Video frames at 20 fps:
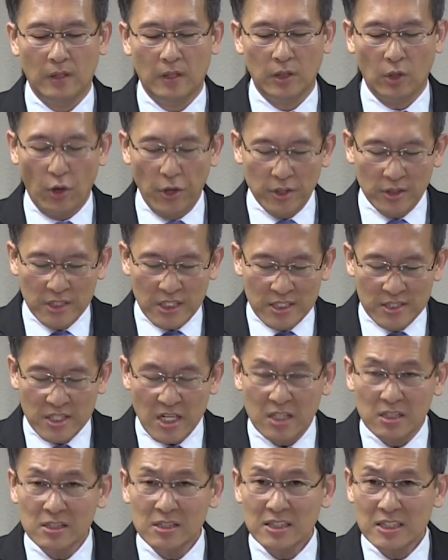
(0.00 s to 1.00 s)
너희는
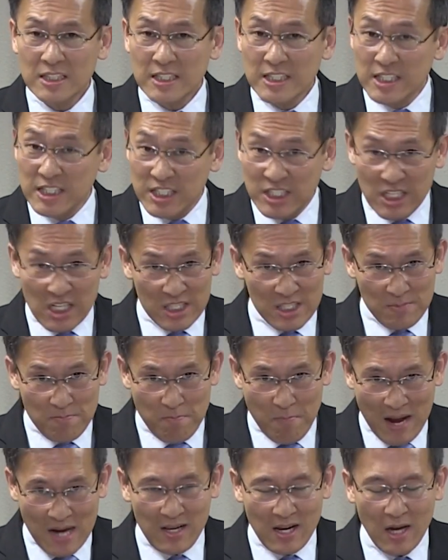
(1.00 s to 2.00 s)
인생을 의지하지
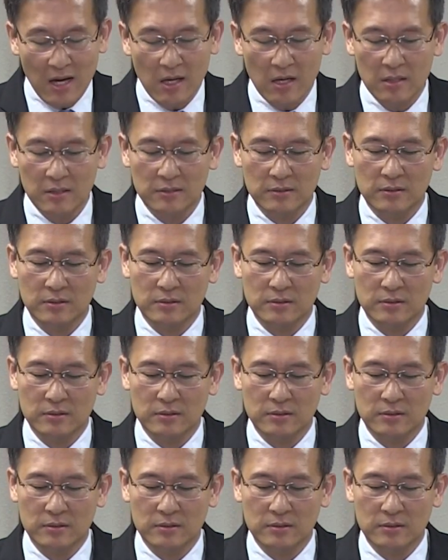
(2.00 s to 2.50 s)
말라.